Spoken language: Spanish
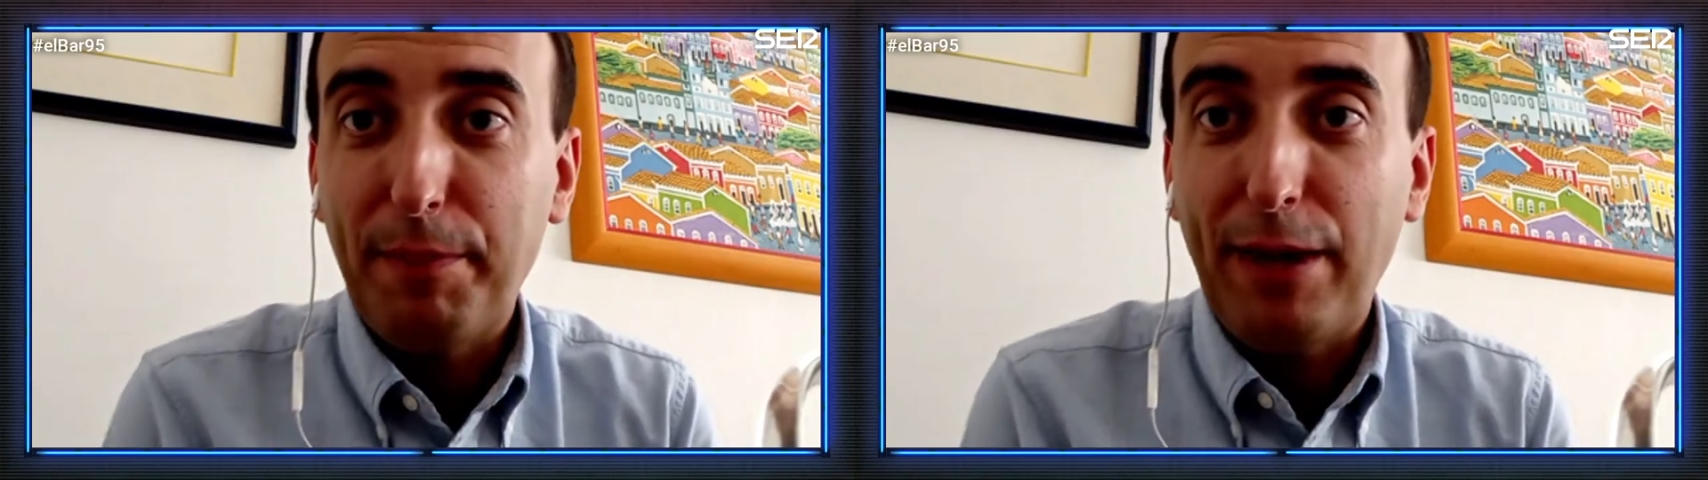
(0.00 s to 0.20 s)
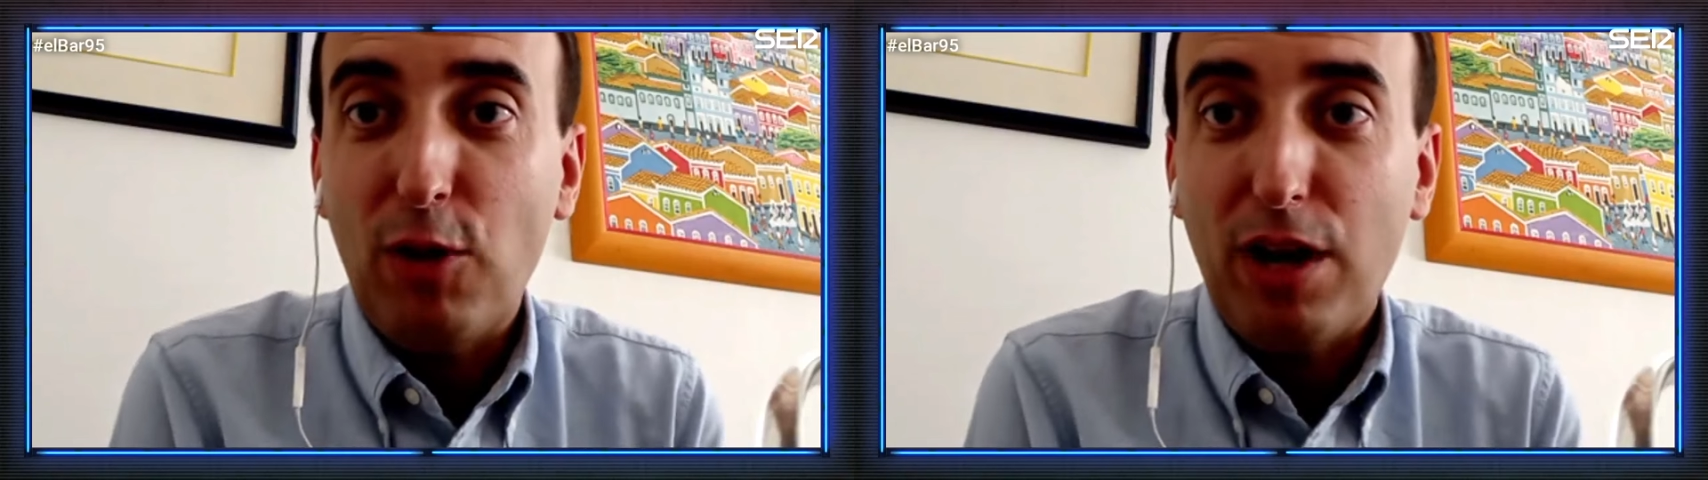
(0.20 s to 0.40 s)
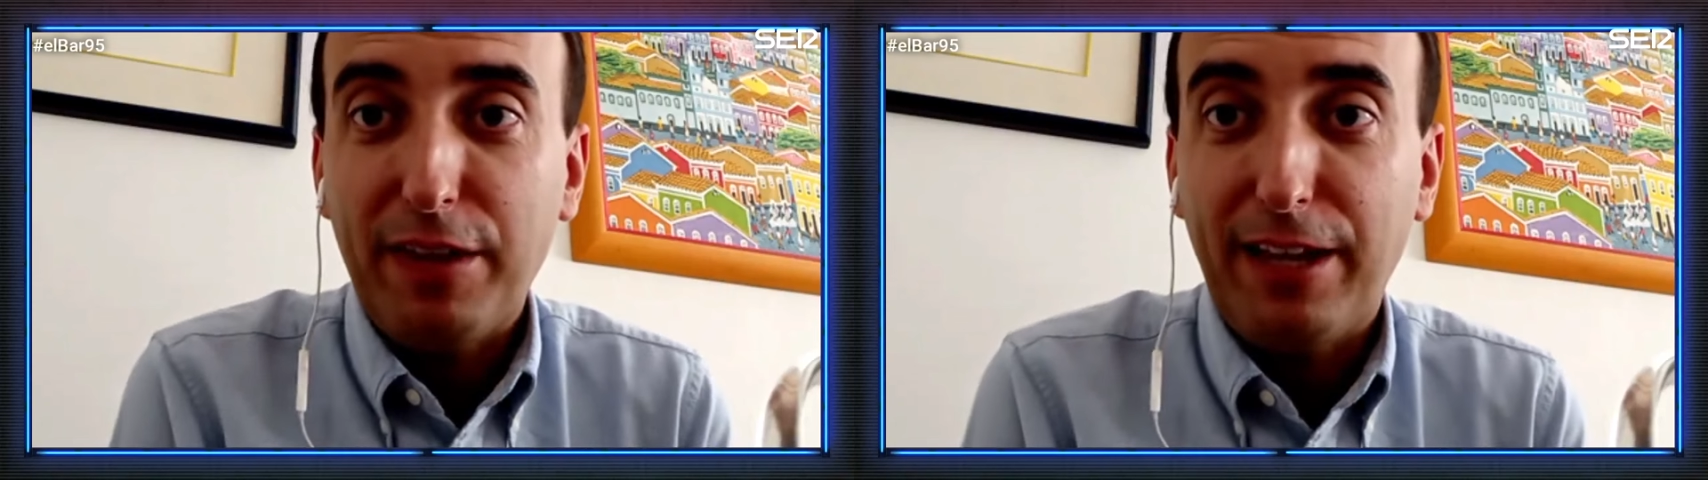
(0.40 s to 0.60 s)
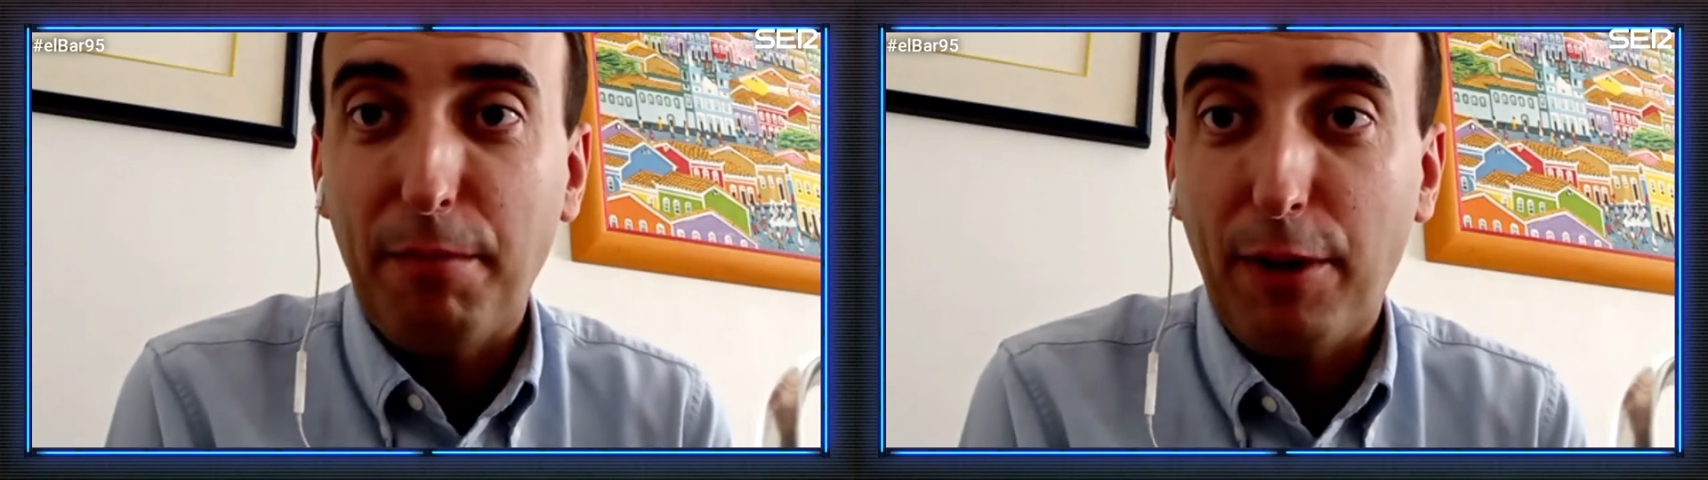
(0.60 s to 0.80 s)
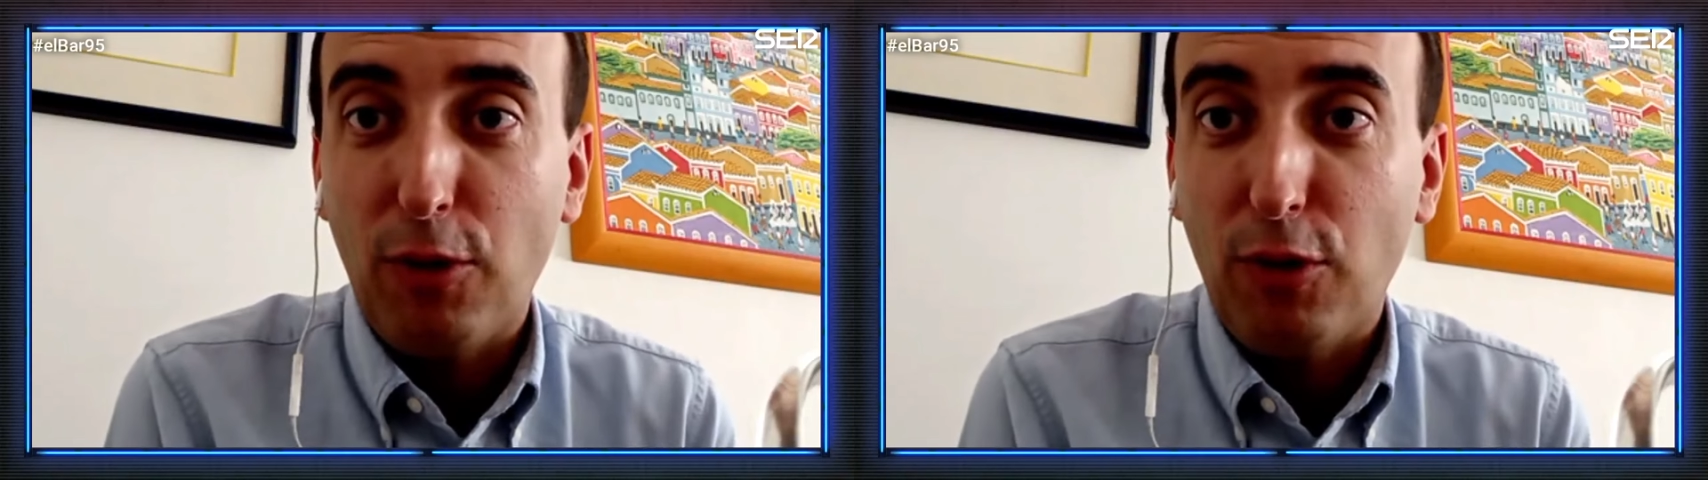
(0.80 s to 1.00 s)
porque ha pegado un
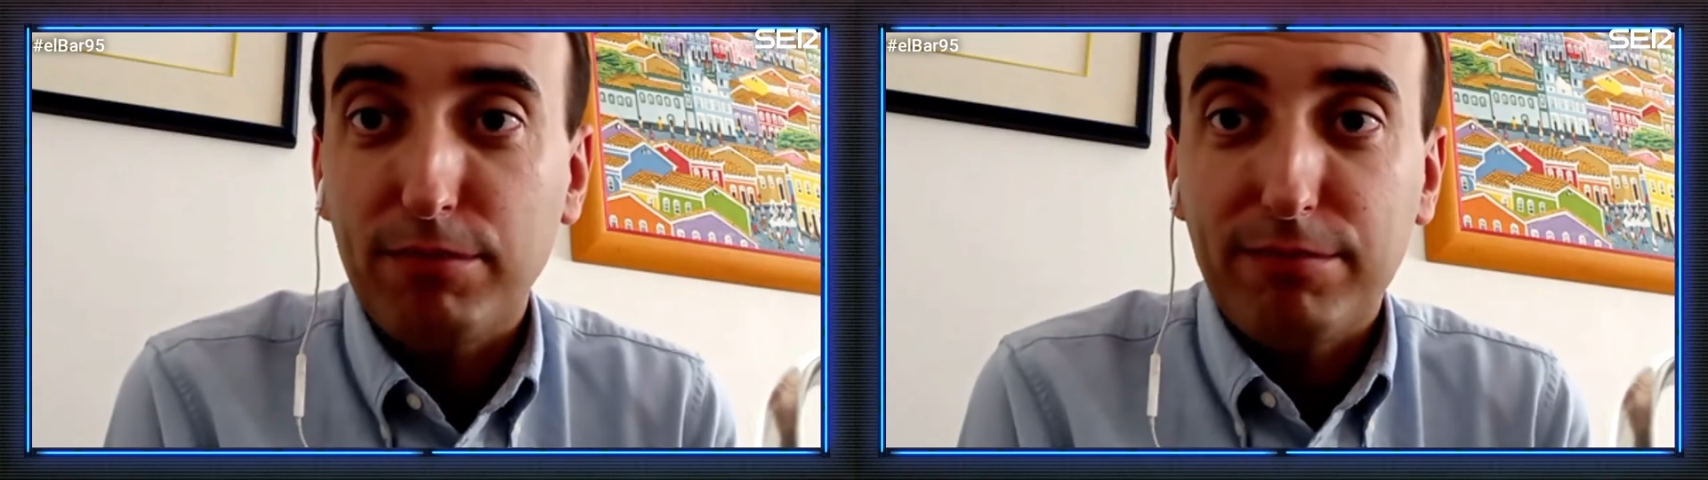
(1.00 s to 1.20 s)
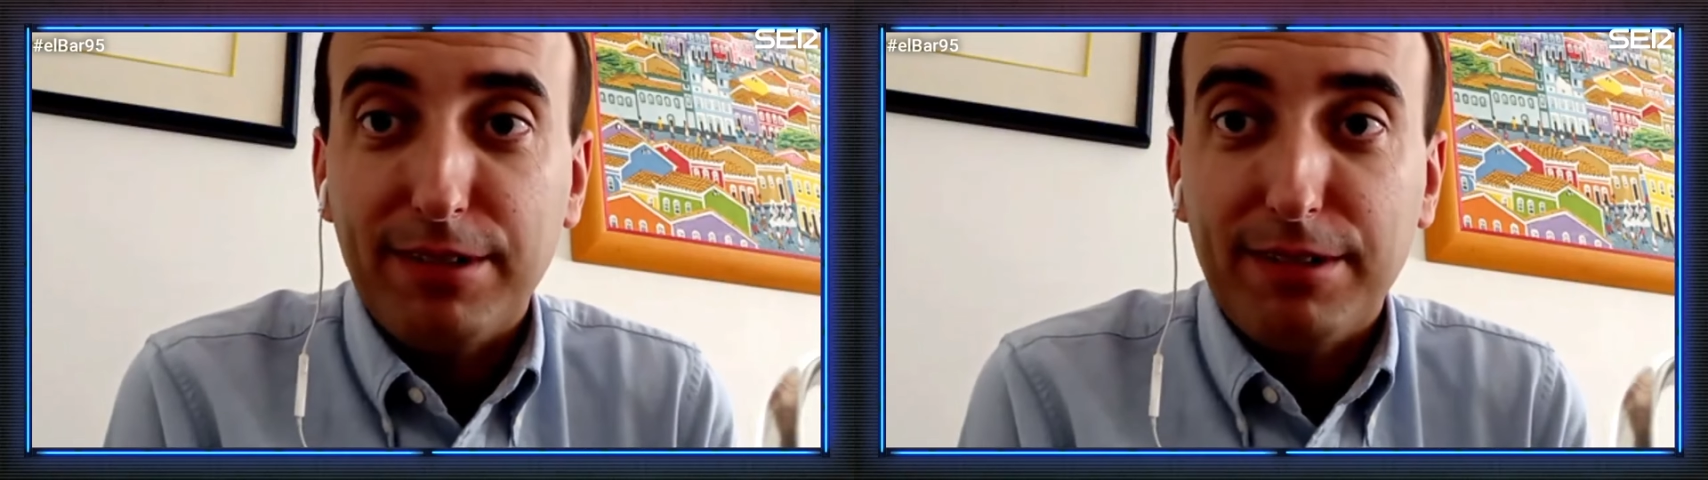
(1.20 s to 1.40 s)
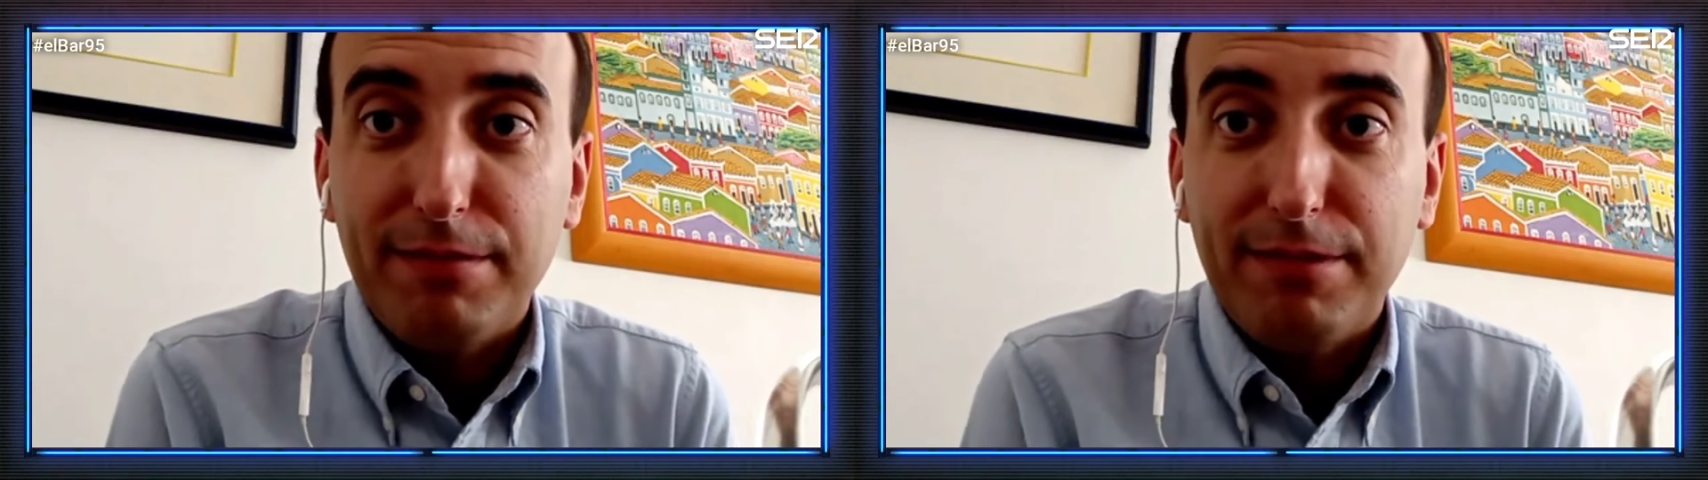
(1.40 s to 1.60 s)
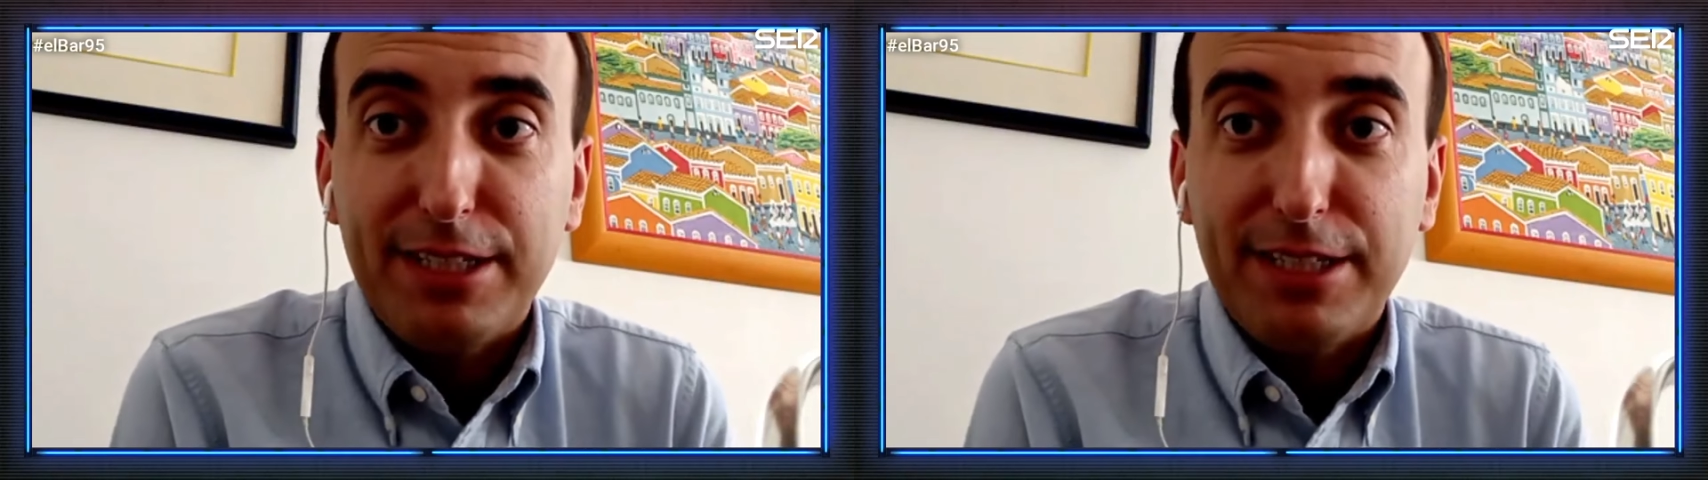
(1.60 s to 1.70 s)
recital Manolo